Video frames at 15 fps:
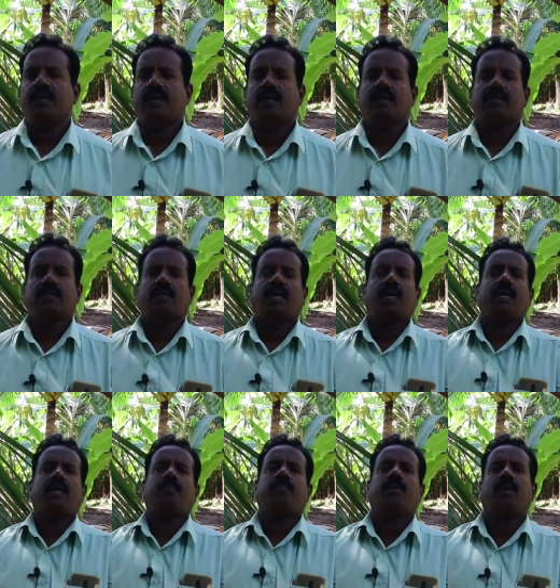எங்களுக்கு தானே
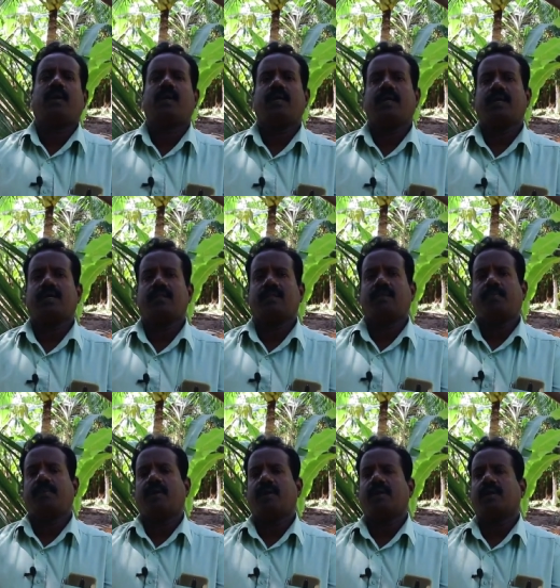புயலால் கிடைத்த
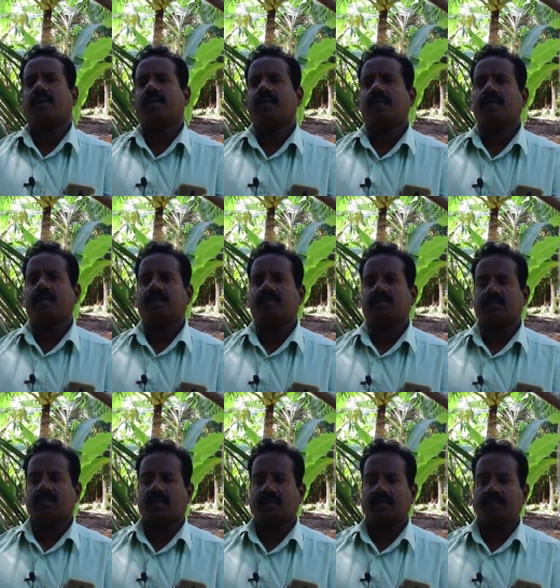பாடம் என்னென்னா இயற்கை
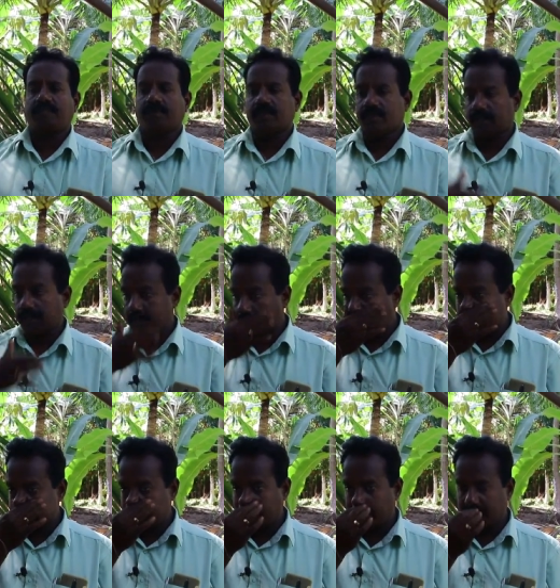விவசாயம் அந்த இயற்கை
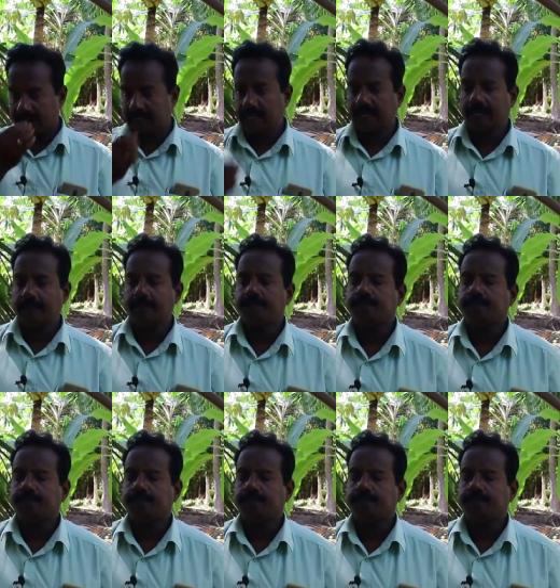விவசாயம் பார்த்திங்கன்னா